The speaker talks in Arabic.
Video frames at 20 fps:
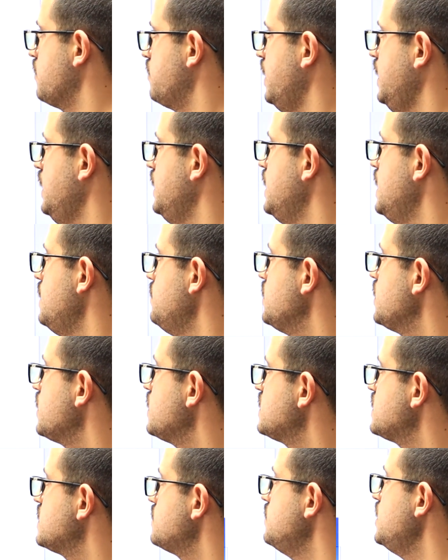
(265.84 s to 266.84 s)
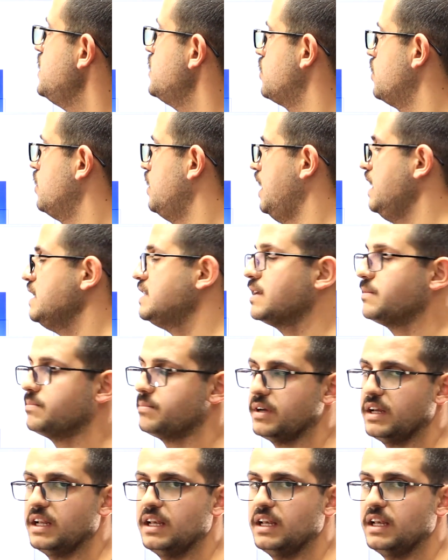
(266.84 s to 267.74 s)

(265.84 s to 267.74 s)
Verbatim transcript: فاحنا يا منقسمينه حسب